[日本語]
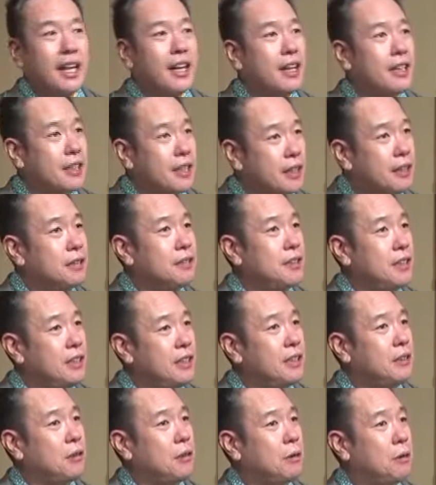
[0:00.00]
られてる
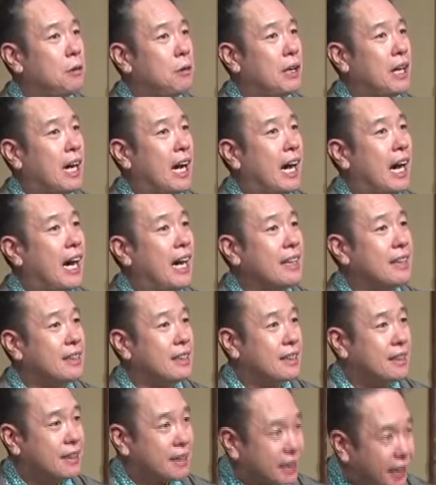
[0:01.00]
2号が
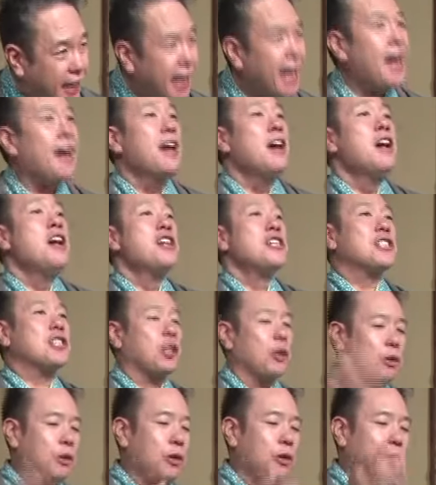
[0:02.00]
あって、
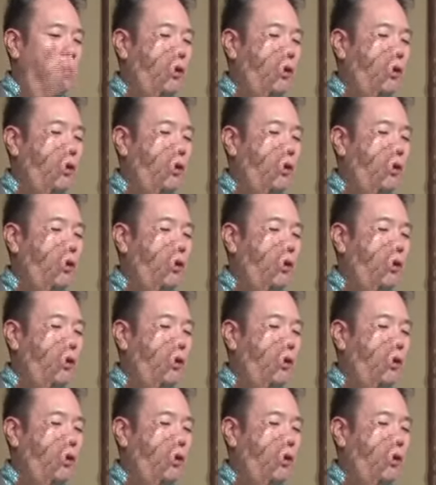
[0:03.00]
その